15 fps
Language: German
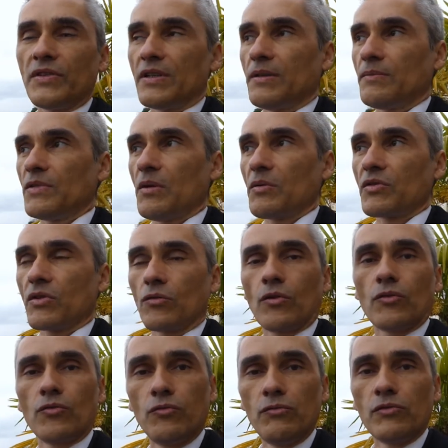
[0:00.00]
ähm, dann habe ich gesagt,
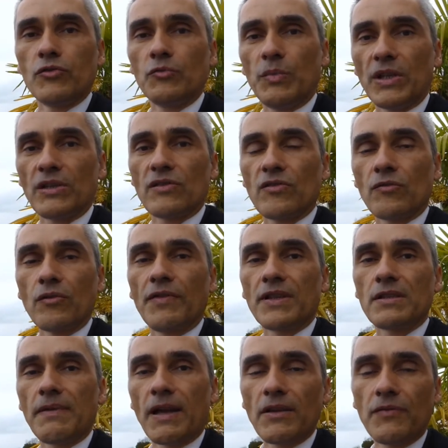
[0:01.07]
oh, cool, super, das ist ungefähr
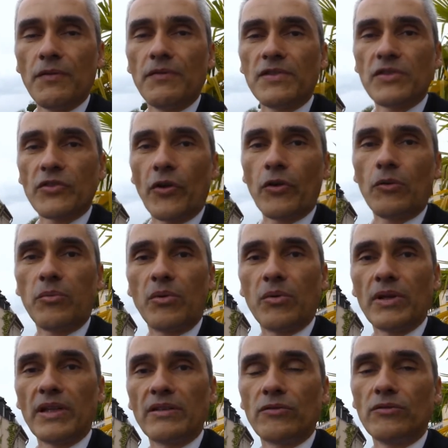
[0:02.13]
250 Euro pro
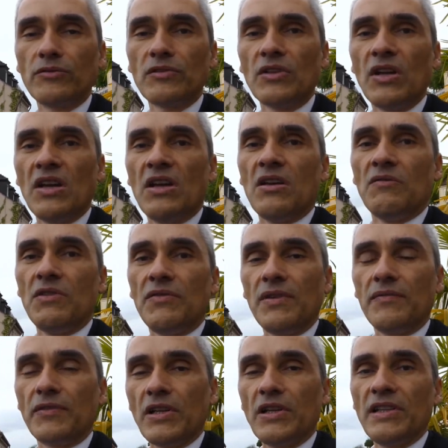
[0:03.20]
Lead. Und wie
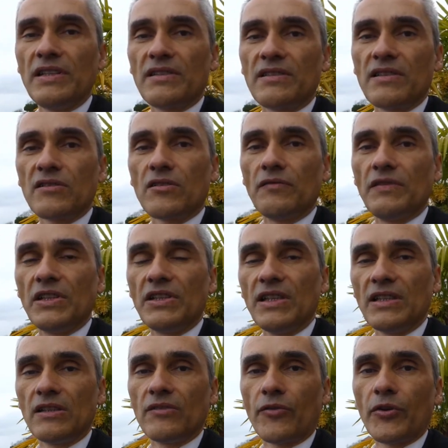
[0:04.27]
viele von den Leads sind
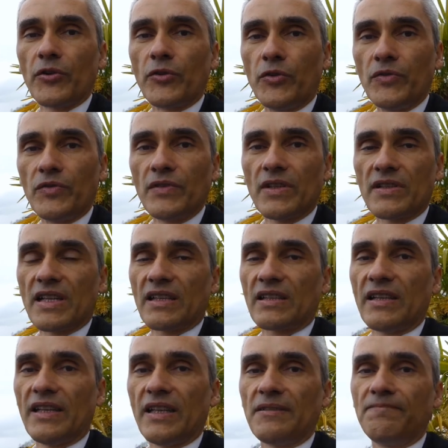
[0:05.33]
konvertiert in Neukunden? Dann
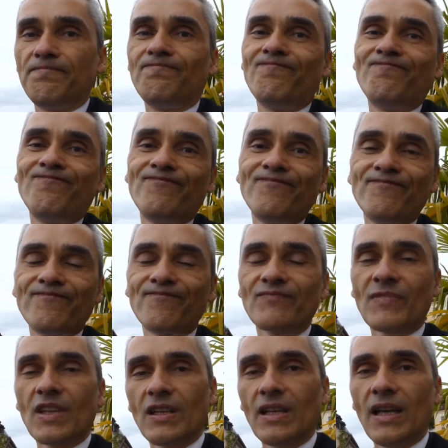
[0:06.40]
sagte er,
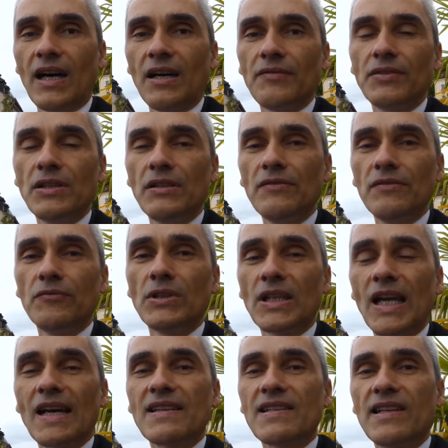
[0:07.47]
ja, von den
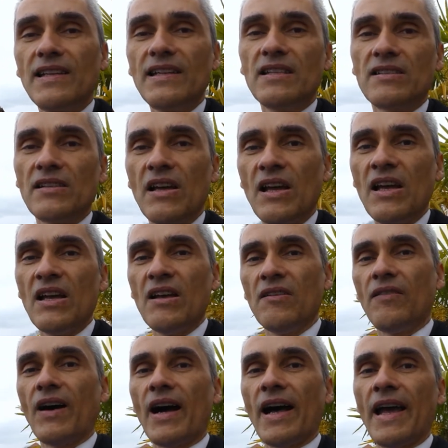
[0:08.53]
180 Leads
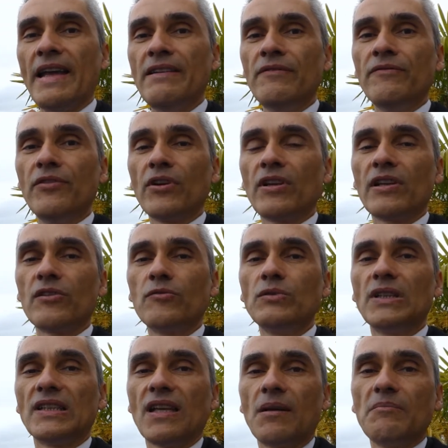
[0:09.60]
war ein wirklich
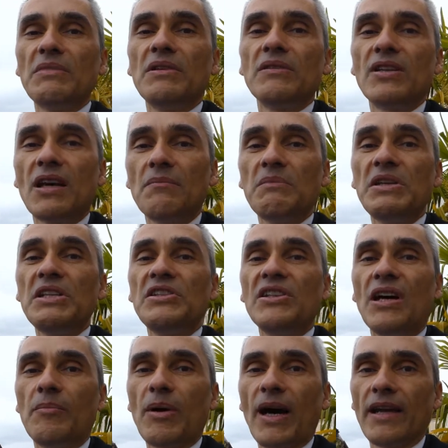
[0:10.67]
guter Termin
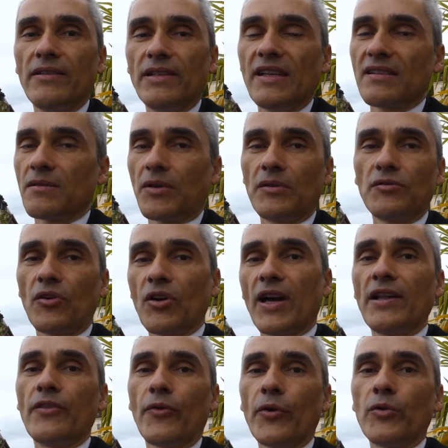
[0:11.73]
dabei. Der ist aber noch
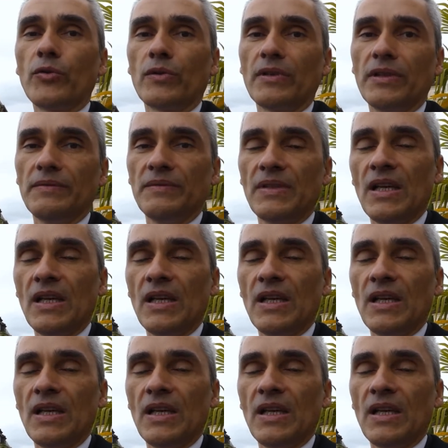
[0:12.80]
kein Neukunde.